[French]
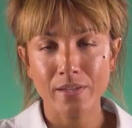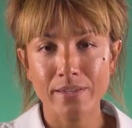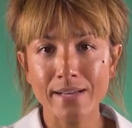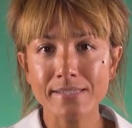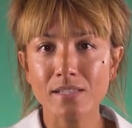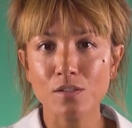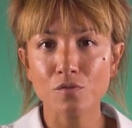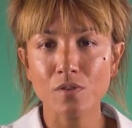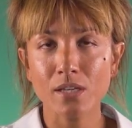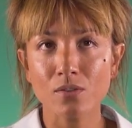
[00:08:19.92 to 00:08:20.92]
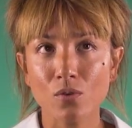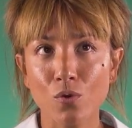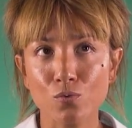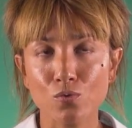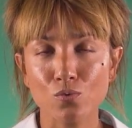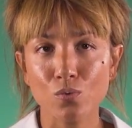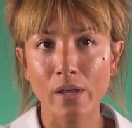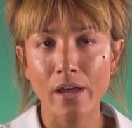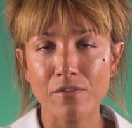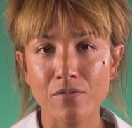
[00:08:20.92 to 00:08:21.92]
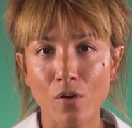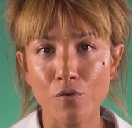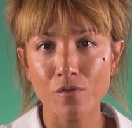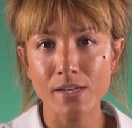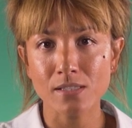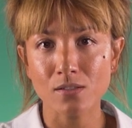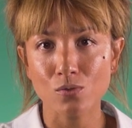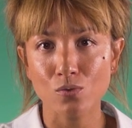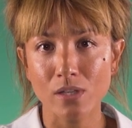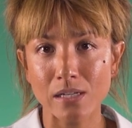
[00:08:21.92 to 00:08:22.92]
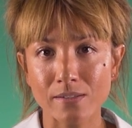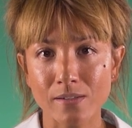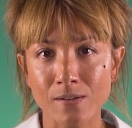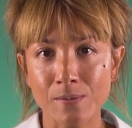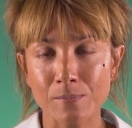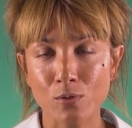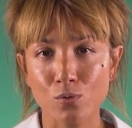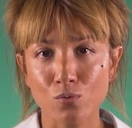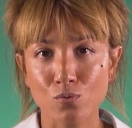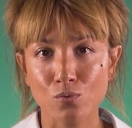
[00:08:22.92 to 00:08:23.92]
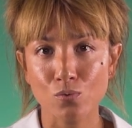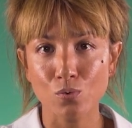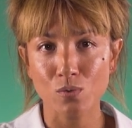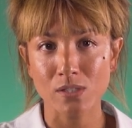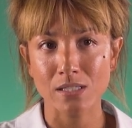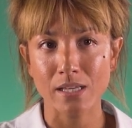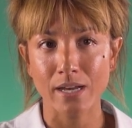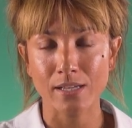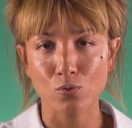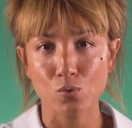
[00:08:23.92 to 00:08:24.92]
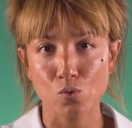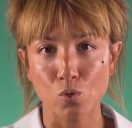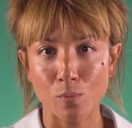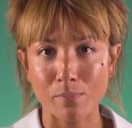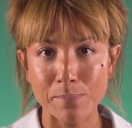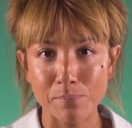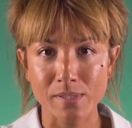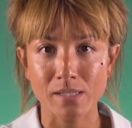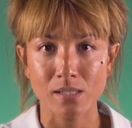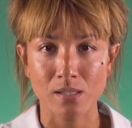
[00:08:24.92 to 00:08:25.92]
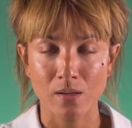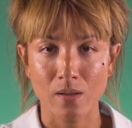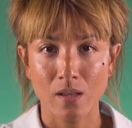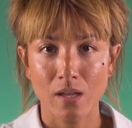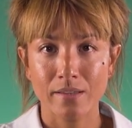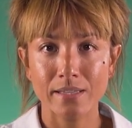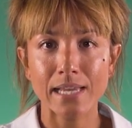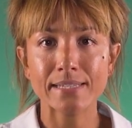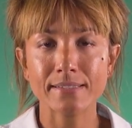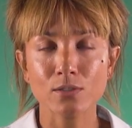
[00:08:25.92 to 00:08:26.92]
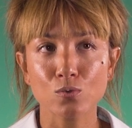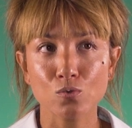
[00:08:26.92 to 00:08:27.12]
Il y a cet effet quand tu es en face de quelqu'un que tu considères être sur le même pied d'égalité que